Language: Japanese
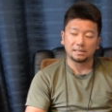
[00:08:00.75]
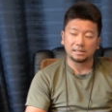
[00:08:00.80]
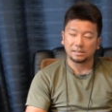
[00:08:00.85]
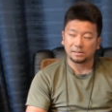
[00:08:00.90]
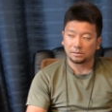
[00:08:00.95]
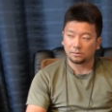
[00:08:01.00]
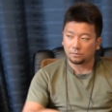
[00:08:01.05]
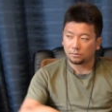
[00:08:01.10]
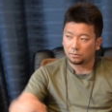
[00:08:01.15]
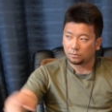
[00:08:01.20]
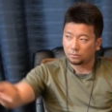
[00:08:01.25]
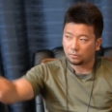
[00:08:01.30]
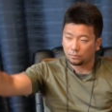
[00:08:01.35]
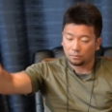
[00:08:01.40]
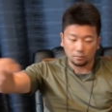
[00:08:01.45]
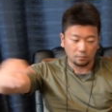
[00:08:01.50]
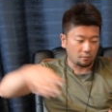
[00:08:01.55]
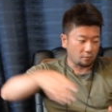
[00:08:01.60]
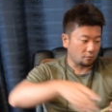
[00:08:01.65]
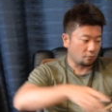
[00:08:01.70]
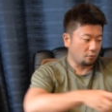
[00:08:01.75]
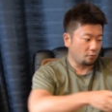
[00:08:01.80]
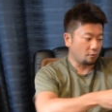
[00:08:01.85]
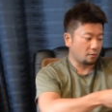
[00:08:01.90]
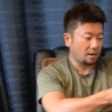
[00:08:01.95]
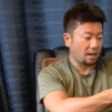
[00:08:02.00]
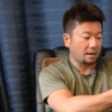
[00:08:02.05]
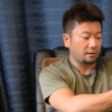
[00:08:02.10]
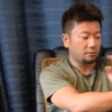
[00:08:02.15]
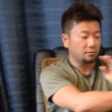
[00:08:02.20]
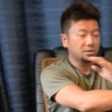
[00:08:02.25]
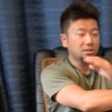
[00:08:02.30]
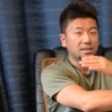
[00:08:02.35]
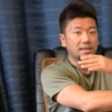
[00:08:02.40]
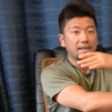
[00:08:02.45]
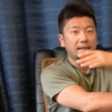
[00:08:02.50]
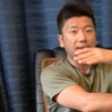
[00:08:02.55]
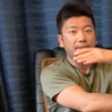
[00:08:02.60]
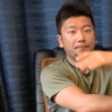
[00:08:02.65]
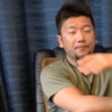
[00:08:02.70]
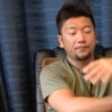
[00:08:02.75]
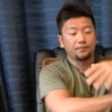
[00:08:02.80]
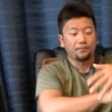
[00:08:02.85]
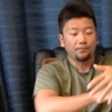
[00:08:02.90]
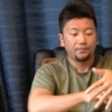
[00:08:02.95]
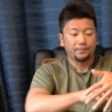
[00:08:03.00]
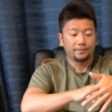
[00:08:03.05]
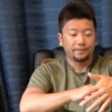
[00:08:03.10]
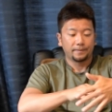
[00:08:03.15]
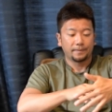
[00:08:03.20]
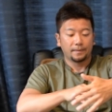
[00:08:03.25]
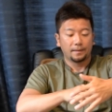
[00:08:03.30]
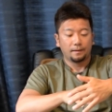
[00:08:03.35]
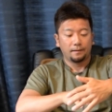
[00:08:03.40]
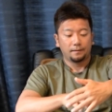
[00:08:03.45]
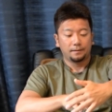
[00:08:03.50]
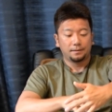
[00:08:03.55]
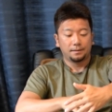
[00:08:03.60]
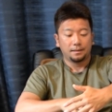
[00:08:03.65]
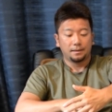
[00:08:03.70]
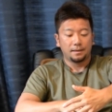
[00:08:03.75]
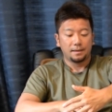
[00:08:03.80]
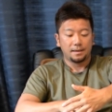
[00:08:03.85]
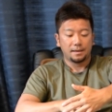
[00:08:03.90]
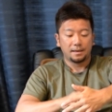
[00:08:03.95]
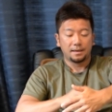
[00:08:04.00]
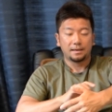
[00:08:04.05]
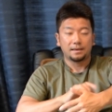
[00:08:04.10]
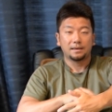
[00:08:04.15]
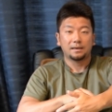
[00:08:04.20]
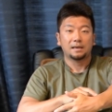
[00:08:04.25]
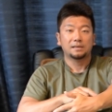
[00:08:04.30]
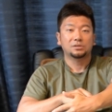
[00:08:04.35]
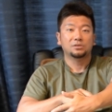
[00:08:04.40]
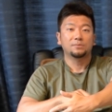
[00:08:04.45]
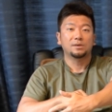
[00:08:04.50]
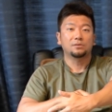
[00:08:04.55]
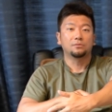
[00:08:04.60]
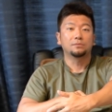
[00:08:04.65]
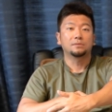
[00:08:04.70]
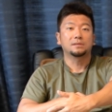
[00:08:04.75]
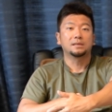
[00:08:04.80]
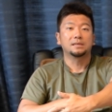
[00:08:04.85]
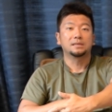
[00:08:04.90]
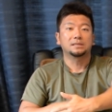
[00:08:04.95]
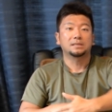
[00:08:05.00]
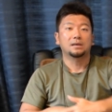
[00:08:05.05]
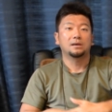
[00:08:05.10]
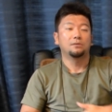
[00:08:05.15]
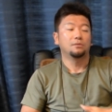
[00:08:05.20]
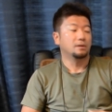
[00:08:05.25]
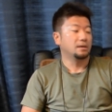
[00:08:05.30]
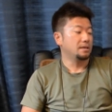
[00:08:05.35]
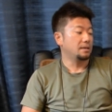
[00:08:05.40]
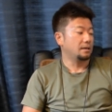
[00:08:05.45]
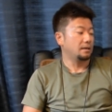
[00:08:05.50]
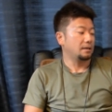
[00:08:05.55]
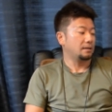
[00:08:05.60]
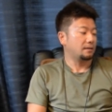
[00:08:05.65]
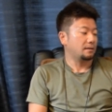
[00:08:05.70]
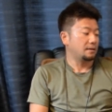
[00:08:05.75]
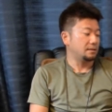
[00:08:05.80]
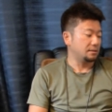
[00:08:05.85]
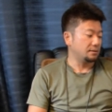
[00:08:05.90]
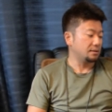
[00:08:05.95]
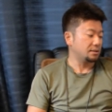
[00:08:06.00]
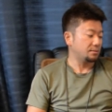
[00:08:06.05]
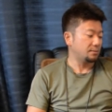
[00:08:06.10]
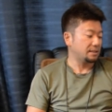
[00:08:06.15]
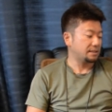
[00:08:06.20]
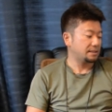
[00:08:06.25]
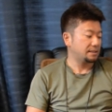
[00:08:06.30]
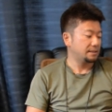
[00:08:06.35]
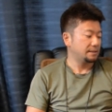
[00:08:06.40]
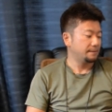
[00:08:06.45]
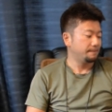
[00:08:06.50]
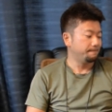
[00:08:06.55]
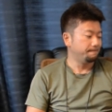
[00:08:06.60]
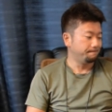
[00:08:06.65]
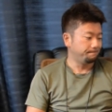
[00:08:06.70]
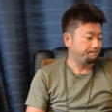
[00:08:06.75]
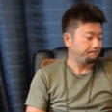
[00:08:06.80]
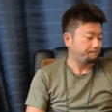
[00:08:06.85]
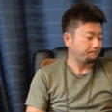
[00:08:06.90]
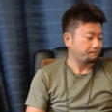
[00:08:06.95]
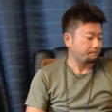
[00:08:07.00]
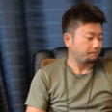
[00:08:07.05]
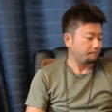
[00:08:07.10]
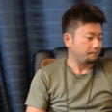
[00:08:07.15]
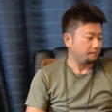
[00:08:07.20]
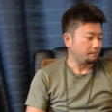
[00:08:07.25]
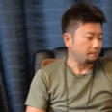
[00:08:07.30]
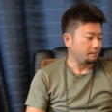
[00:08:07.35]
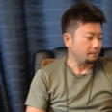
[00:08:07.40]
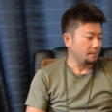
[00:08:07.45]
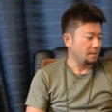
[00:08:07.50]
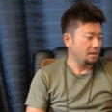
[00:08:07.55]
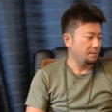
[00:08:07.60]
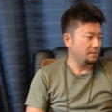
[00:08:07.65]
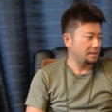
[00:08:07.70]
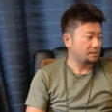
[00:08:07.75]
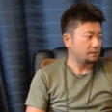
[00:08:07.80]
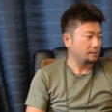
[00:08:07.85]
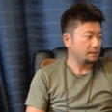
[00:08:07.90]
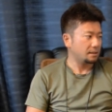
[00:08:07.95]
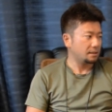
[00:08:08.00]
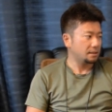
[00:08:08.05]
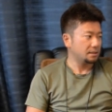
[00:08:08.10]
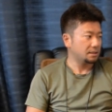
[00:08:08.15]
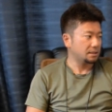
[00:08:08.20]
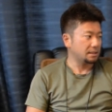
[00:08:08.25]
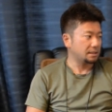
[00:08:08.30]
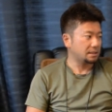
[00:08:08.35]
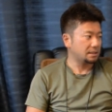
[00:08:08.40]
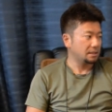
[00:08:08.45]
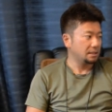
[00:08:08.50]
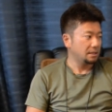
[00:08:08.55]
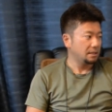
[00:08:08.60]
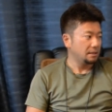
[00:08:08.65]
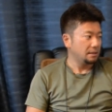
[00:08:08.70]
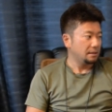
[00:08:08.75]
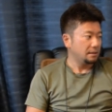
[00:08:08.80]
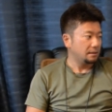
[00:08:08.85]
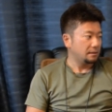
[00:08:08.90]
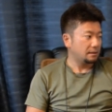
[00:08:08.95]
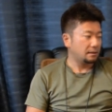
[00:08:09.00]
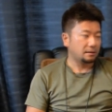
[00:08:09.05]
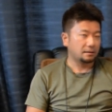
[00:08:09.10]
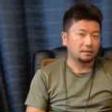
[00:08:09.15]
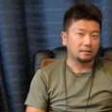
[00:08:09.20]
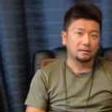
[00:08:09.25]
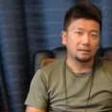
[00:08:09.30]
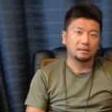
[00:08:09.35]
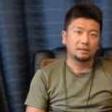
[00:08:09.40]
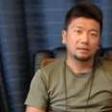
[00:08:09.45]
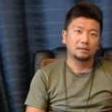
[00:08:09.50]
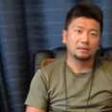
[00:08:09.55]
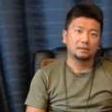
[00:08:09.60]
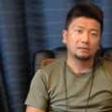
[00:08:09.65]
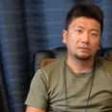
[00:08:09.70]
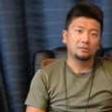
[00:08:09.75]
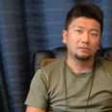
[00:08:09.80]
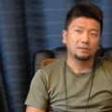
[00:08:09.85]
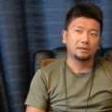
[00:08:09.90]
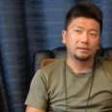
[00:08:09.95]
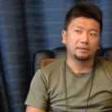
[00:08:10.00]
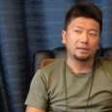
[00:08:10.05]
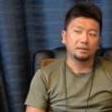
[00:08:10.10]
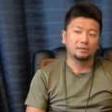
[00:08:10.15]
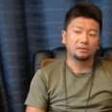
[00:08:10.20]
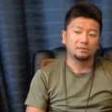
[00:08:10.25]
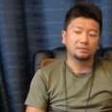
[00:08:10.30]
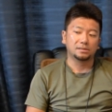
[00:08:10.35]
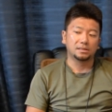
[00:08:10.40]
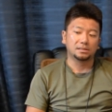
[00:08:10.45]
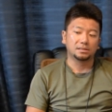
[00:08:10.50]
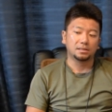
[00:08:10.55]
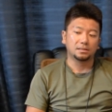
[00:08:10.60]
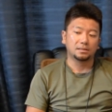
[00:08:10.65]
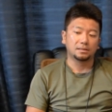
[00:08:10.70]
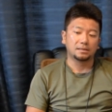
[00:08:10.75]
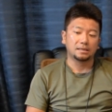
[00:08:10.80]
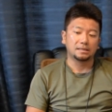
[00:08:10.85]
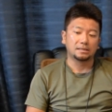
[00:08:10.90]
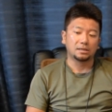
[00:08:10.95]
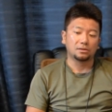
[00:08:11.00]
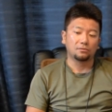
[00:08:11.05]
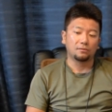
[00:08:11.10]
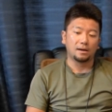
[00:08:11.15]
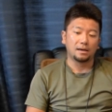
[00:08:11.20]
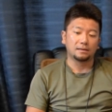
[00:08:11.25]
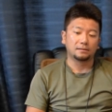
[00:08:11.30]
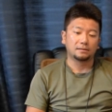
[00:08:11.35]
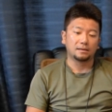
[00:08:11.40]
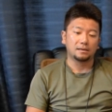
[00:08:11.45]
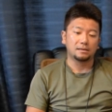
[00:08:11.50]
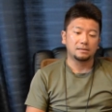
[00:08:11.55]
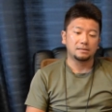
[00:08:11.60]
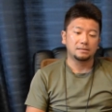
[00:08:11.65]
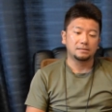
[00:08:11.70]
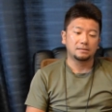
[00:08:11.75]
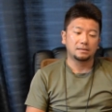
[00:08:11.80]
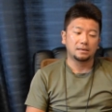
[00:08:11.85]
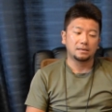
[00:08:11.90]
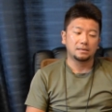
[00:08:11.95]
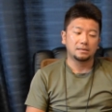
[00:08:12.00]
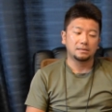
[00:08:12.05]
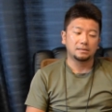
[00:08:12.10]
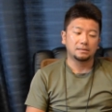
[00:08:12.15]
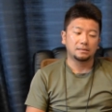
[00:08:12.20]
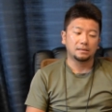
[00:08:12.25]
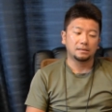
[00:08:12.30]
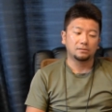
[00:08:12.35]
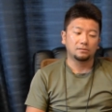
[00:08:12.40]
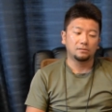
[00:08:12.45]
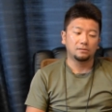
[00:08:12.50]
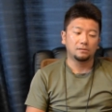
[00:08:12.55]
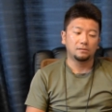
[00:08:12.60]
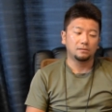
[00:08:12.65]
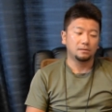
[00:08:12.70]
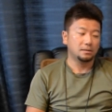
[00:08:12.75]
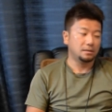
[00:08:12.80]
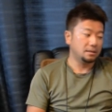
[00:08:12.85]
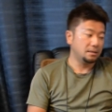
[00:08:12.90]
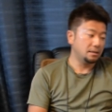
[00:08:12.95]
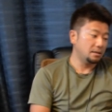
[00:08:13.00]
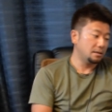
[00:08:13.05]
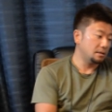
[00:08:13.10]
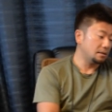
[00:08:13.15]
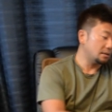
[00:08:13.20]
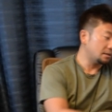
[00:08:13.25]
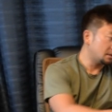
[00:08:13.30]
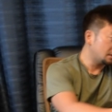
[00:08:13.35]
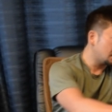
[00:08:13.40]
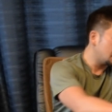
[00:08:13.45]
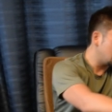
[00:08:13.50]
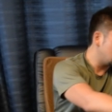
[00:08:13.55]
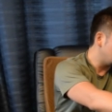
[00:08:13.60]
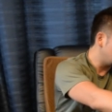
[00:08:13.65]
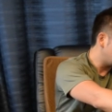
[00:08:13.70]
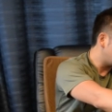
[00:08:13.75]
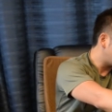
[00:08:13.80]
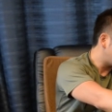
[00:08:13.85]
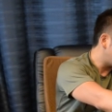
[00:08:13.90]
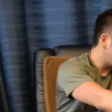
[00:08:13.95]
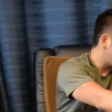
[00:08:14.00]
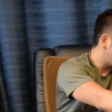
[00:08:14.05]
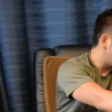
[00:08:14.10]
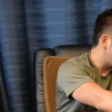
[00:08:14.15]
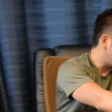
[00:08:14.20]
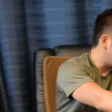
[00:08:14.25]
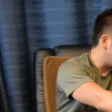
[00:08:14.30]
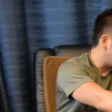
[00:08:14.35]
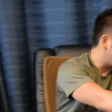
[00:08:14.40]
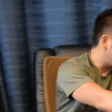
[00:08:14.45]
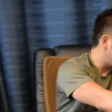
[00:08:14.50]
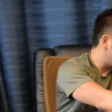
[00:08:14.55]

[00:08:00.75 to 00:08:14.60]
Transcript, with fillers: ずそこのところをこう隠してね、えー、暗証バッグ打ったりした方がいいかなって感じがします。うん。まあそんな感じです。なので、えー、今回言及させていただいたのは、海外での、えー、資金管理